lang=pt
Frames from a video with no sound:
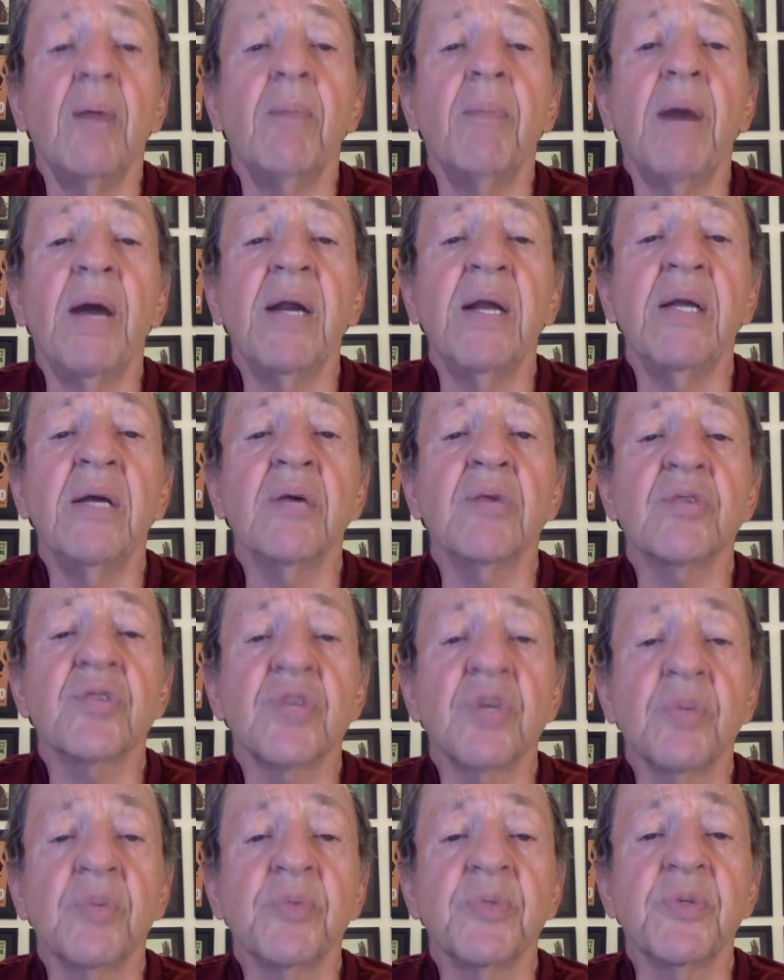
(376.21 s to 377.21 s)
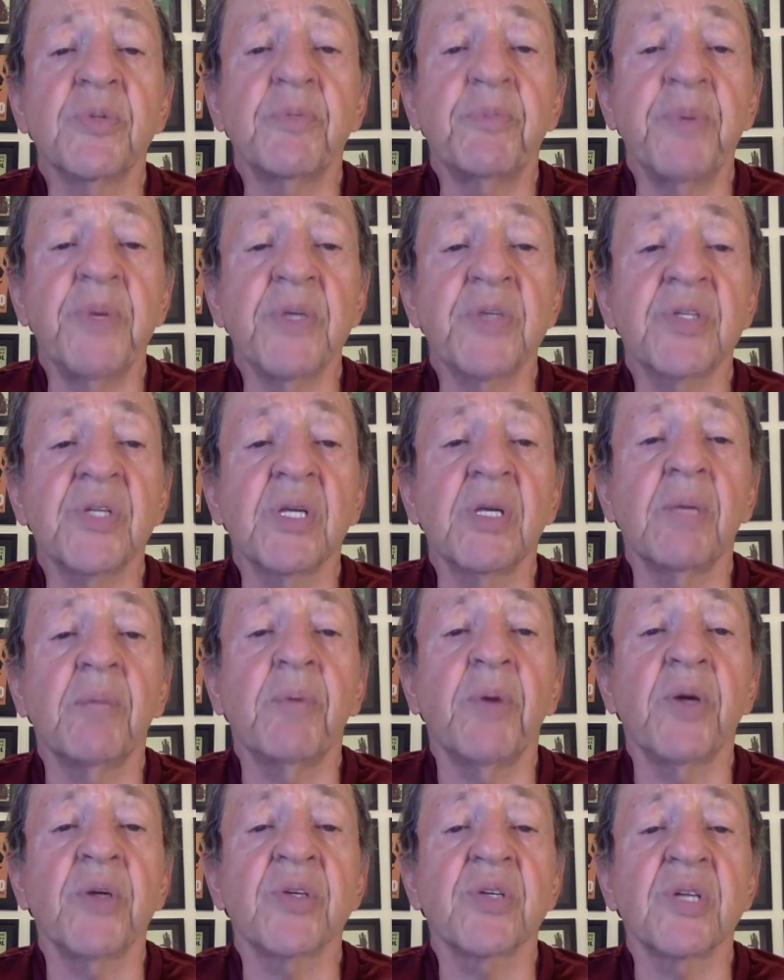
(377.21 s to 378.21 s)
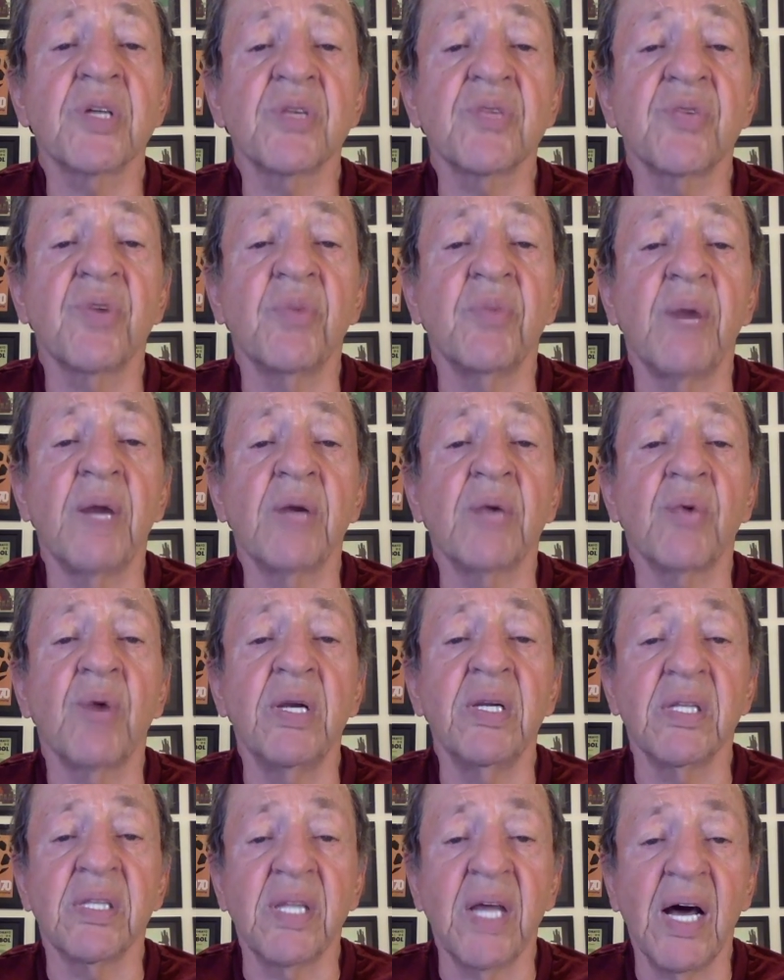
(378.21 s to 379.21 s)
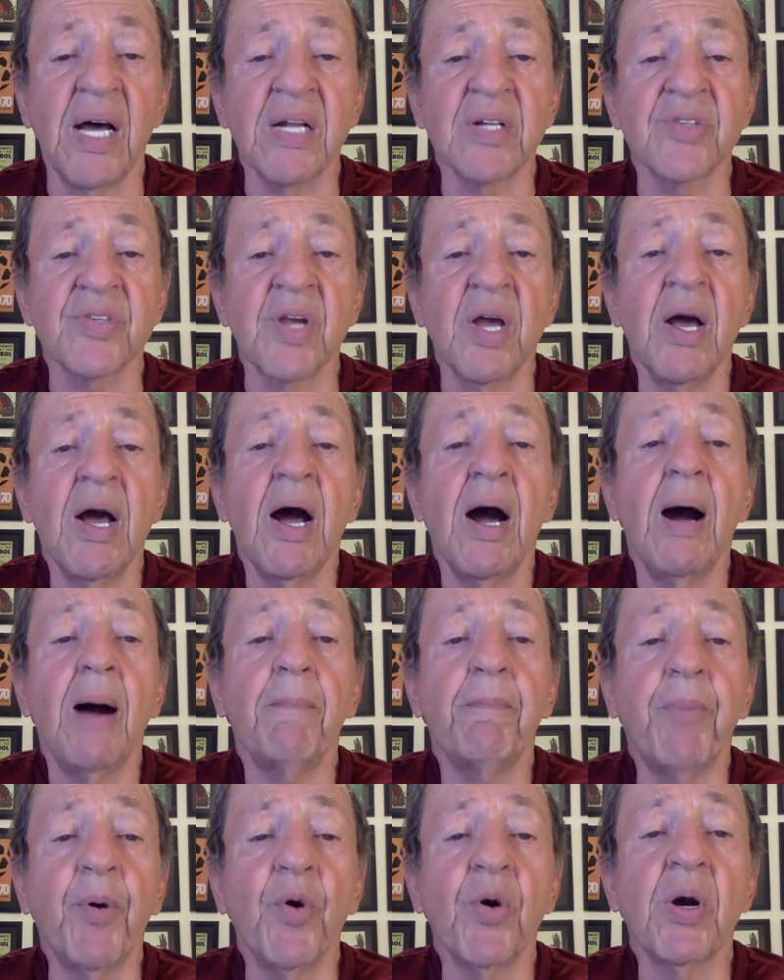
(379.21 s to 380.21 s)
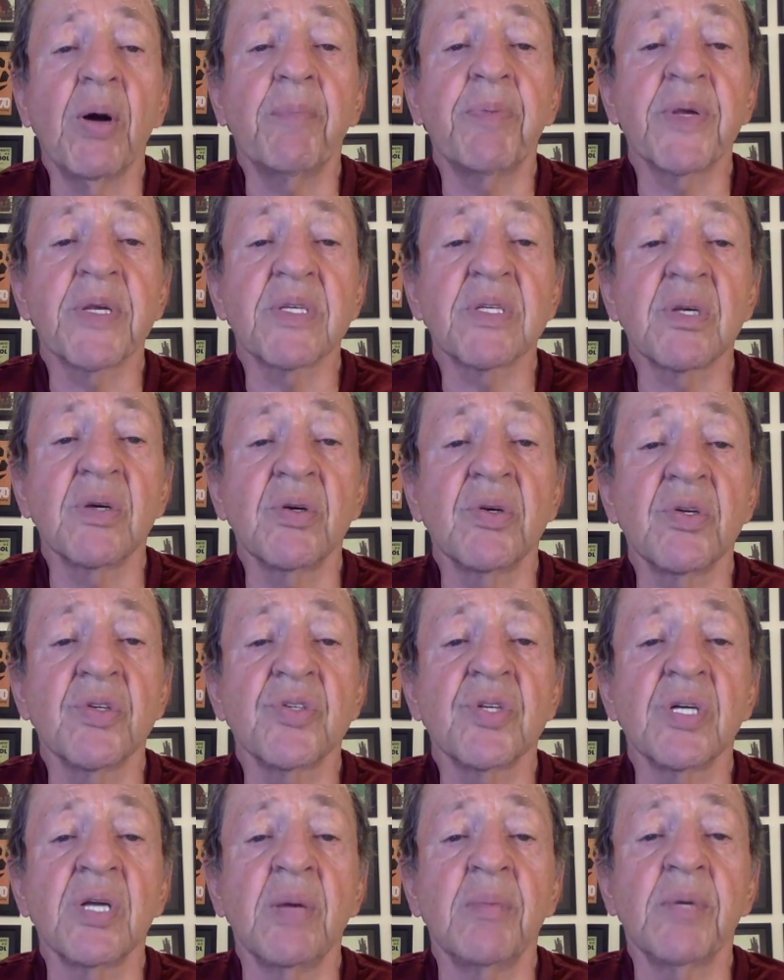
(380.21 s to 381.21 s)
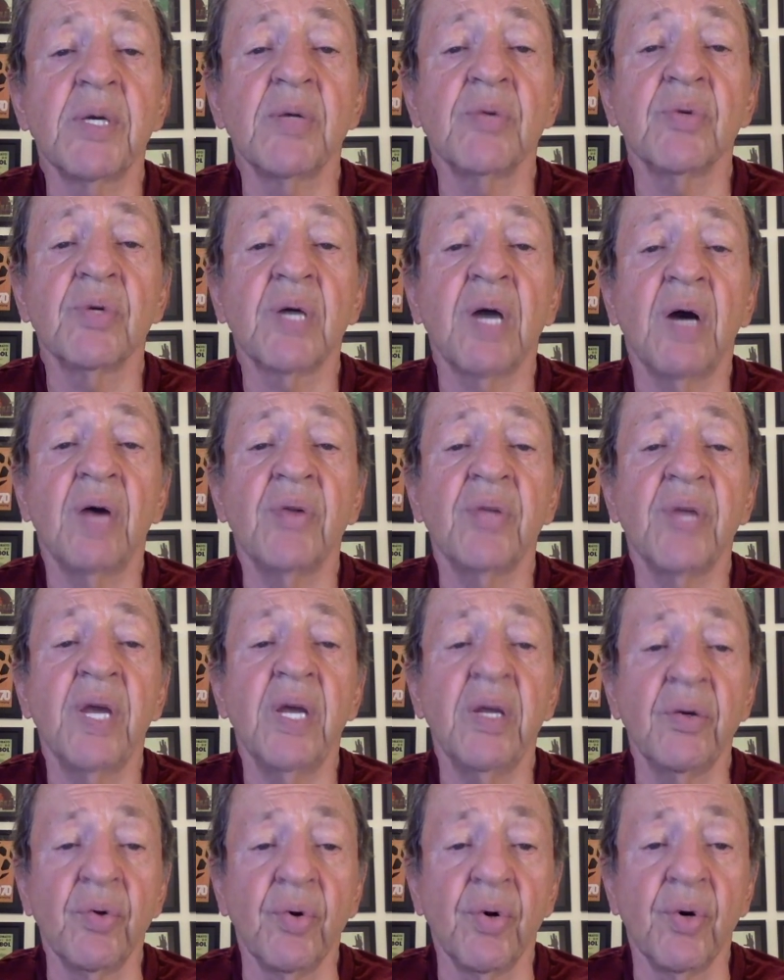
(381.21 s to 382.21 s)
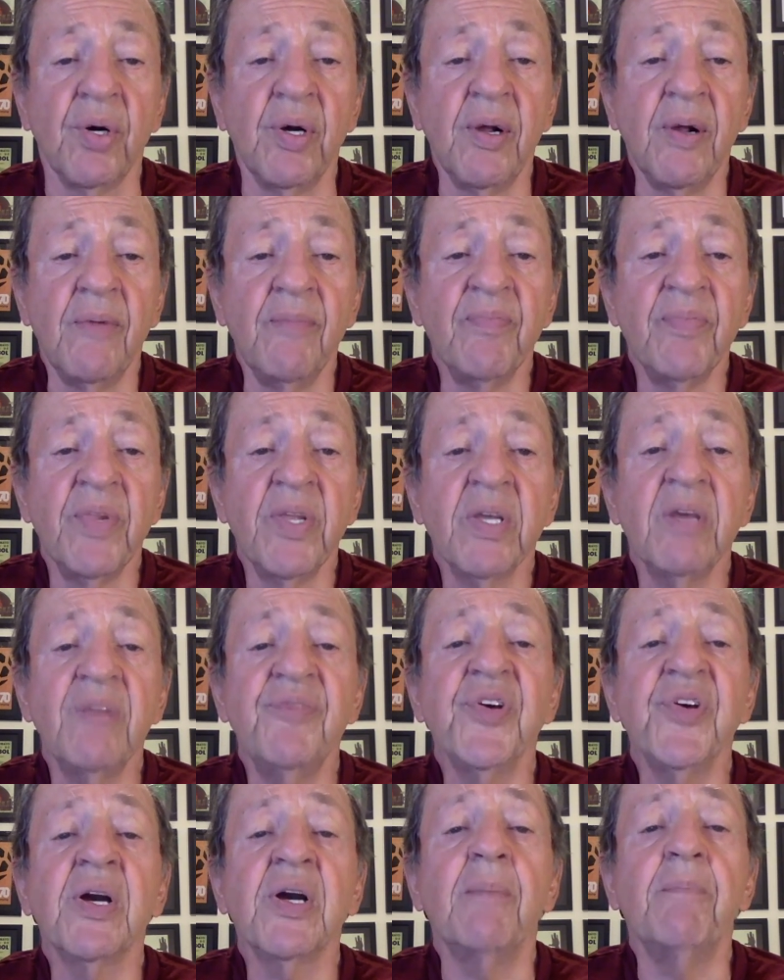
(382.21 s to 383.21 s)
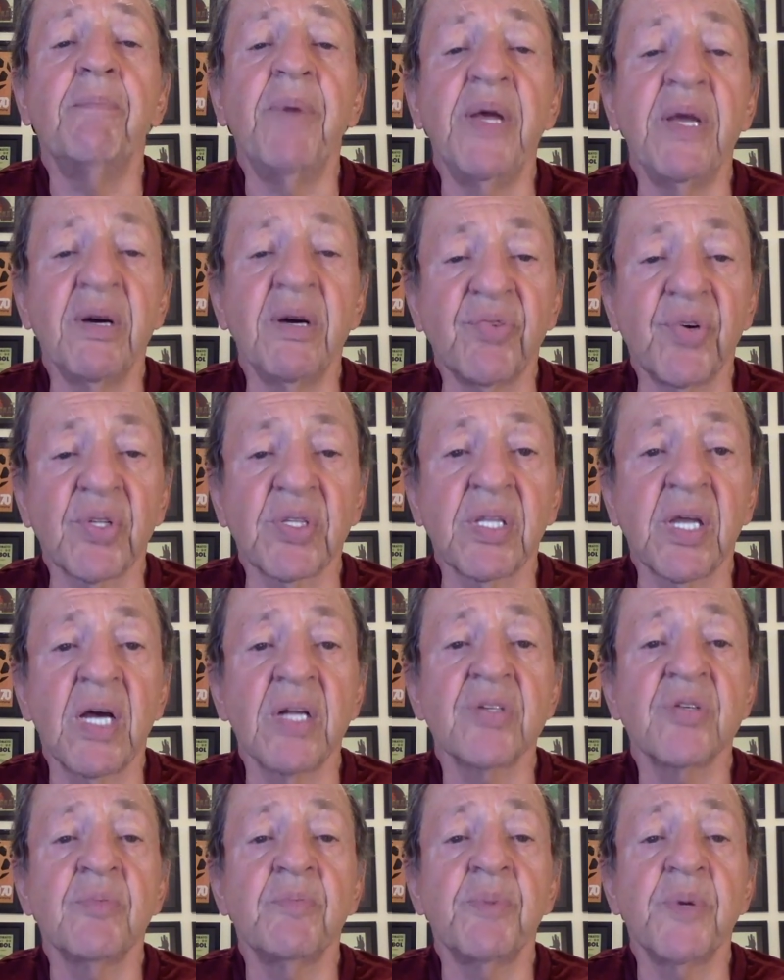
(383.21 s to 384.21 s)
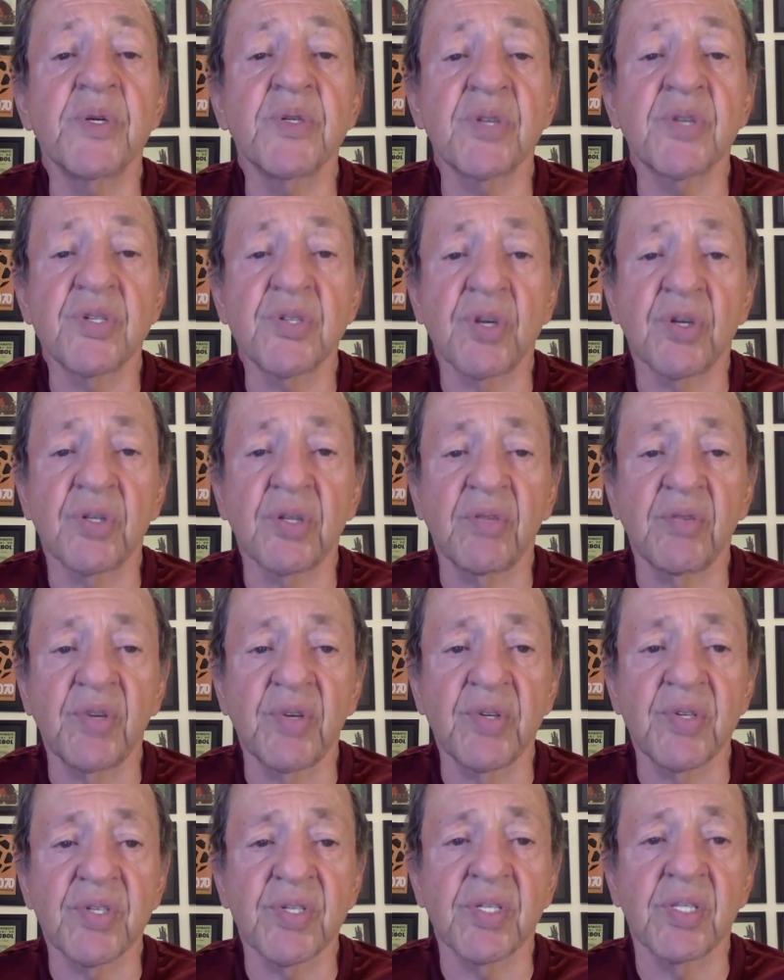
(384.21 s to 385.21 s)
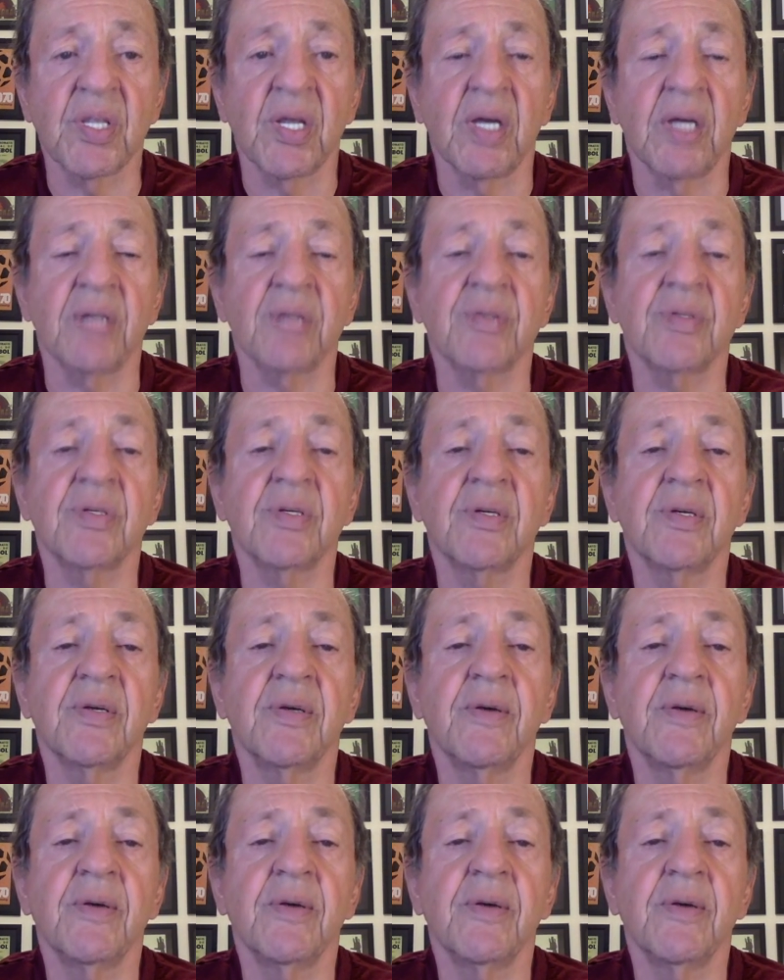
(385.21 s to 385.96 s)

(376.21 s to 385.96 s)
Bahrein é o tipo de pista que pode transformar em qualidade a pouca pressão aerodinâmica do carro da Renault, que fica bem à vontade em pistas de alta velocidade.